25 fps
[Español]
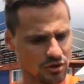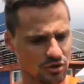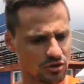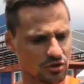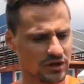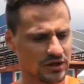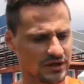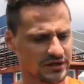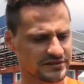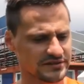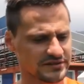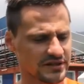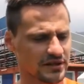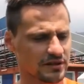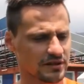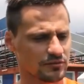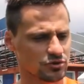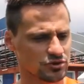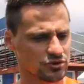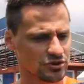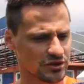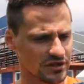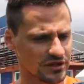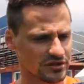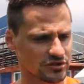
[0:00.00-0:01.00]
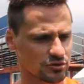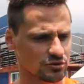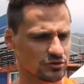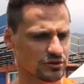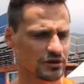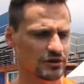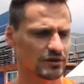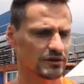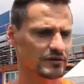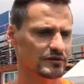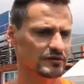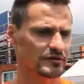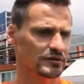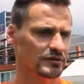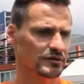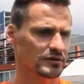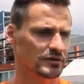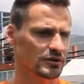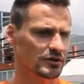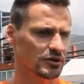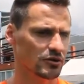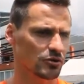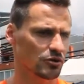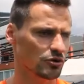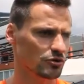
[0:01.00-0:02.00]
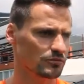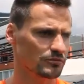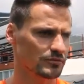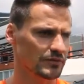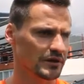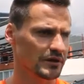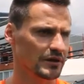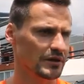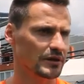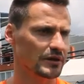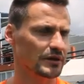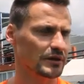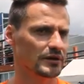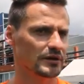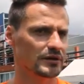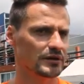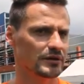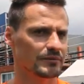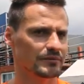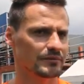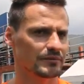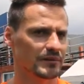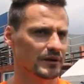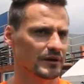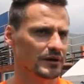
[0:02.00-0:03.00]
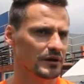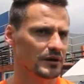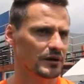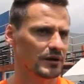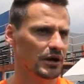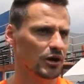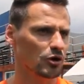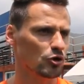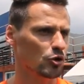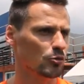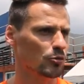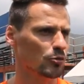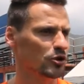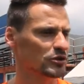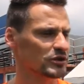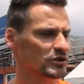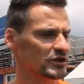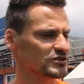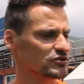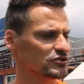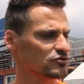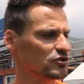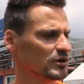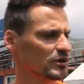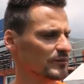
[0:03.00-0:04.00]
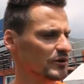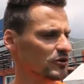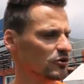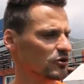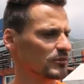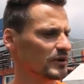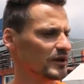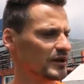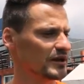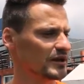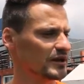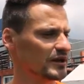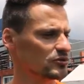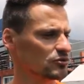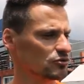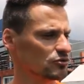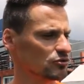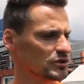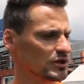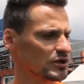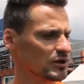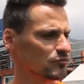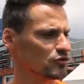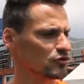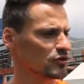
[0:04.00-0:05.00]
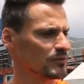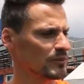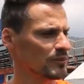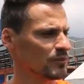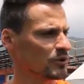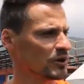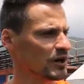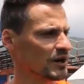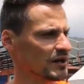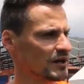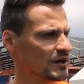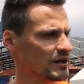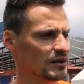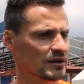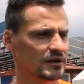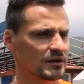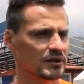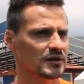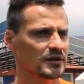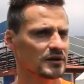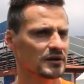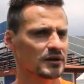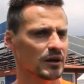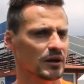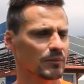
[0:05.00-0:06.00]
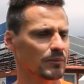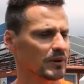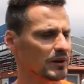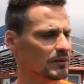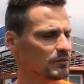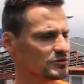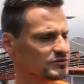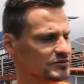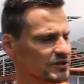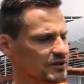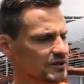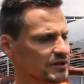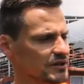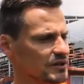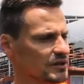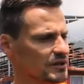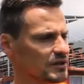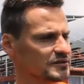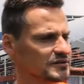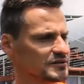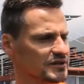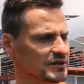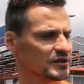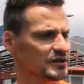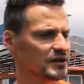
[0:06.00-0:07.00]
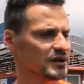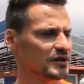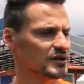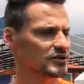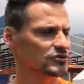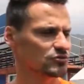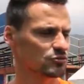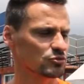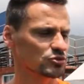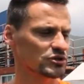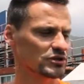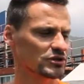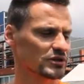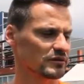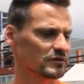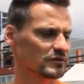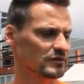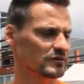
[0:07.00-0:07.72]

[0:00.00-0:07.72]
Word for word: Bueno, ojalá sea, muchas gracias a ustedes, y bueno, eh, el grupo lo está haciendo de la mejor manera, todos estamos en el mismo canal, esperemos seguir, eh, seguir en ello. Muchas